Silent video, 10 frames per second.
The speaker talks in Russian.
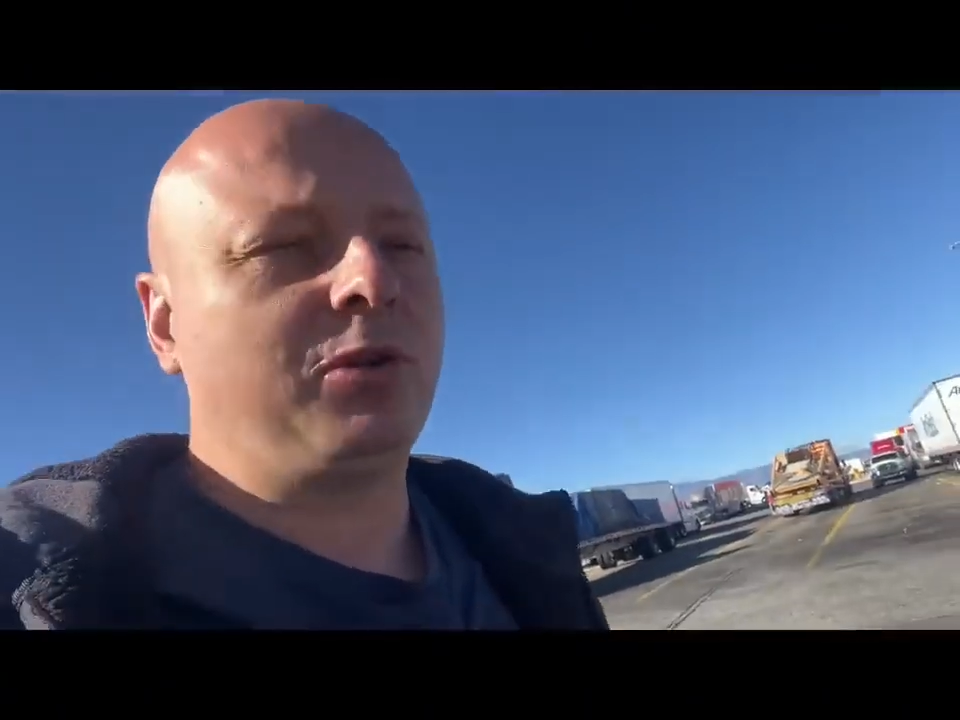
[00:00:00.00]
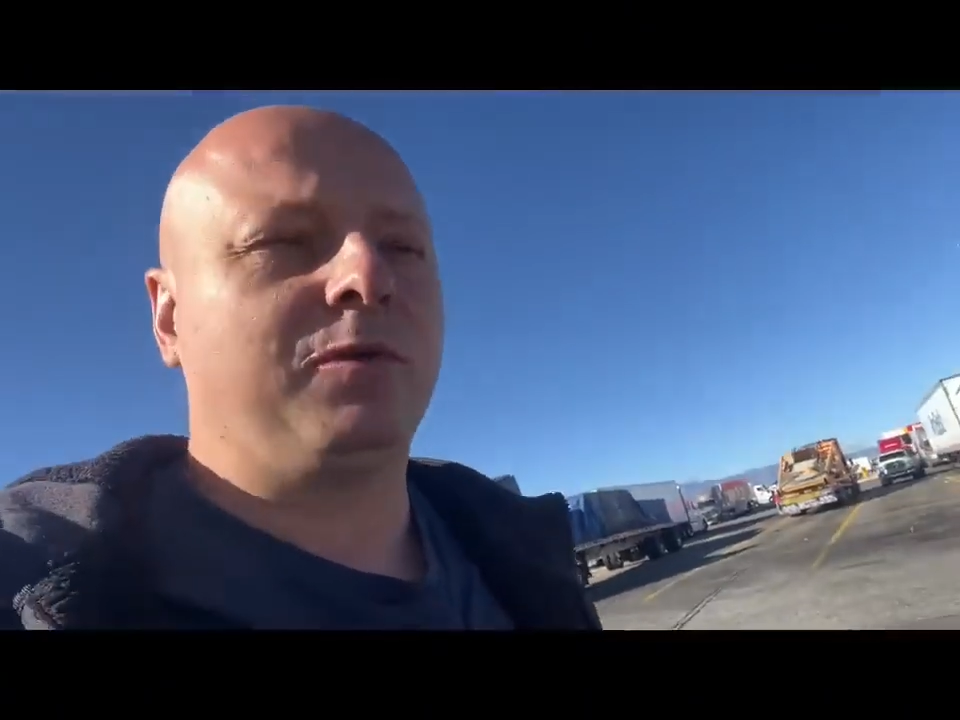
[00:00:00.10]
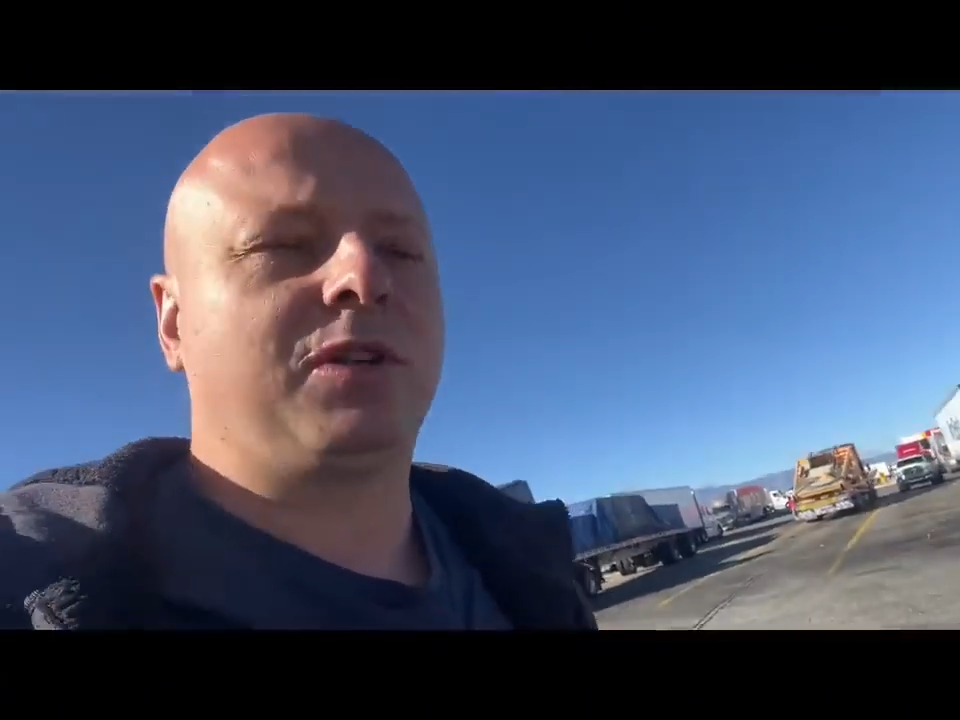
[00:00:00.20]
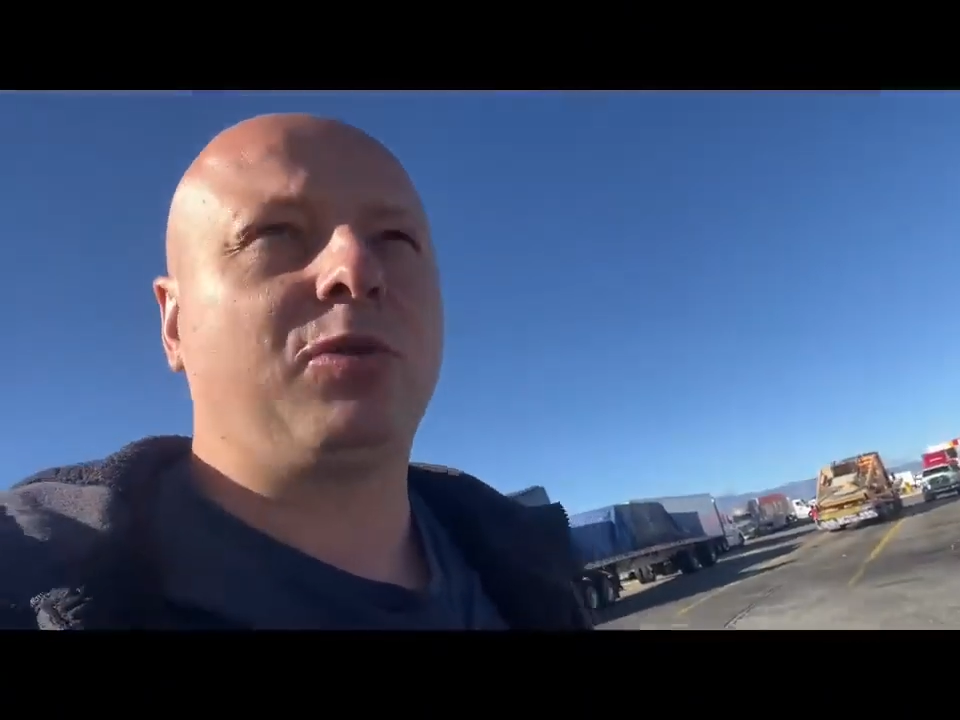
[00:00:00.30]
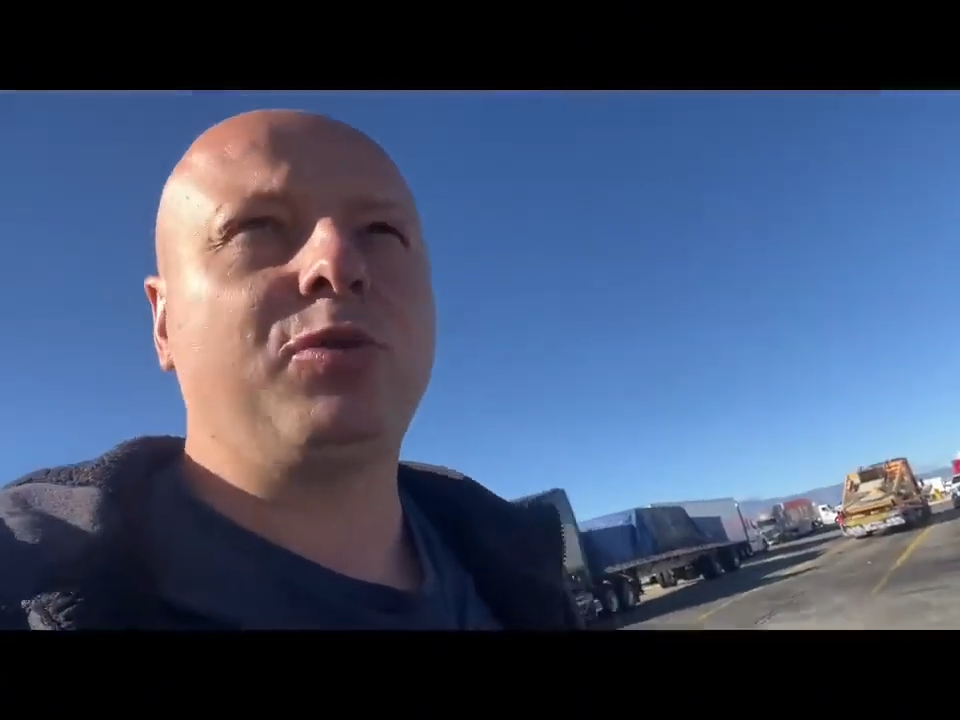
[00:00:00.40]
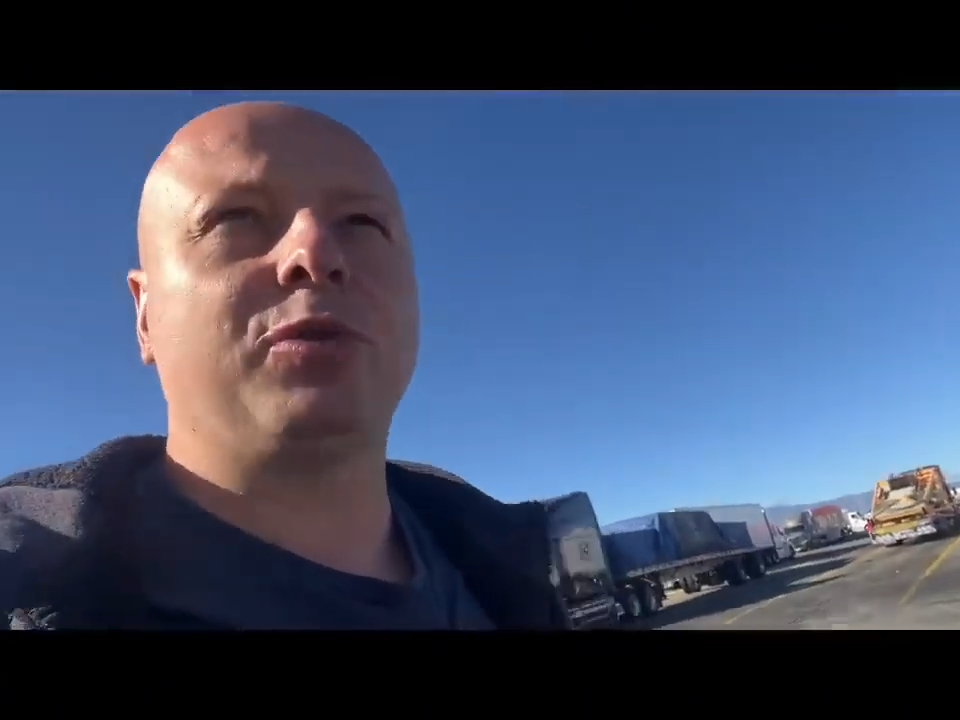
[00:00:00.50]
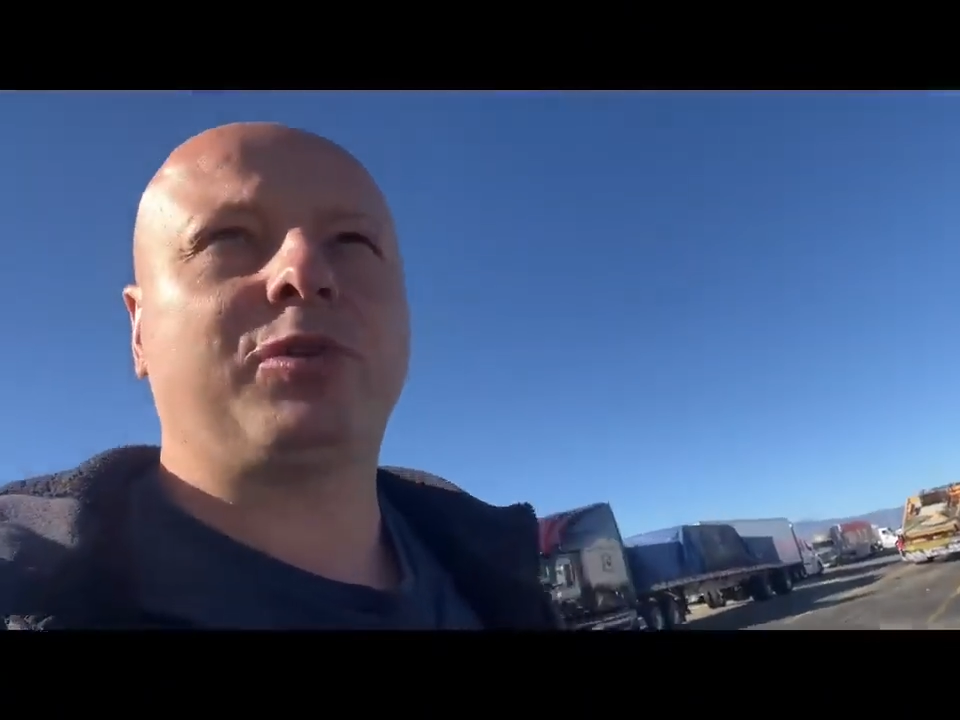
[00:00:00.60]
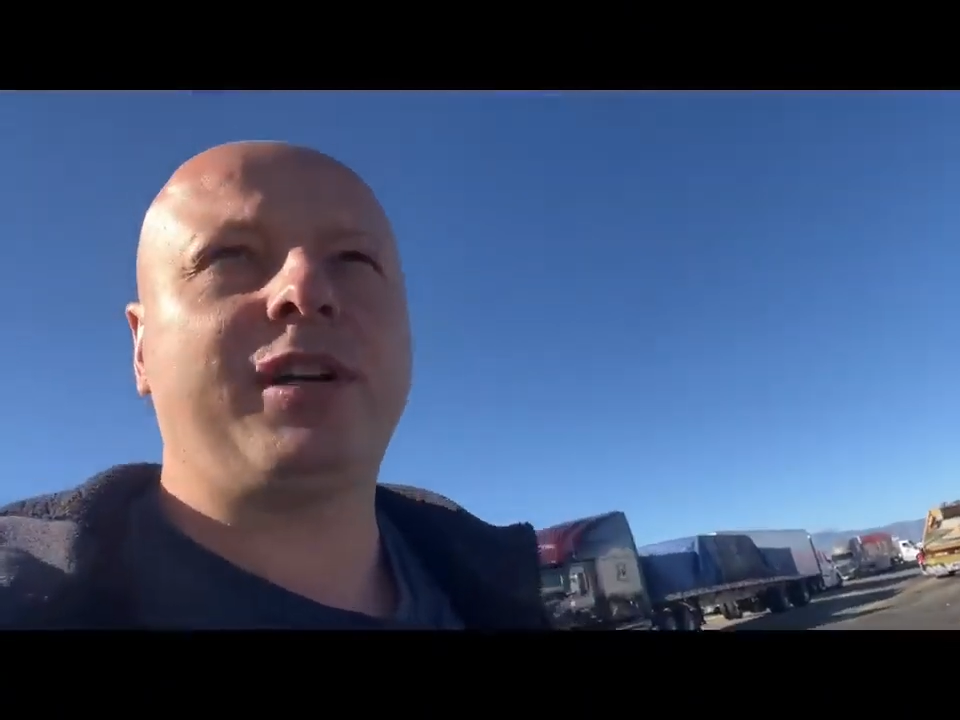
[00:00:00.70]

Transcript: потом вторую,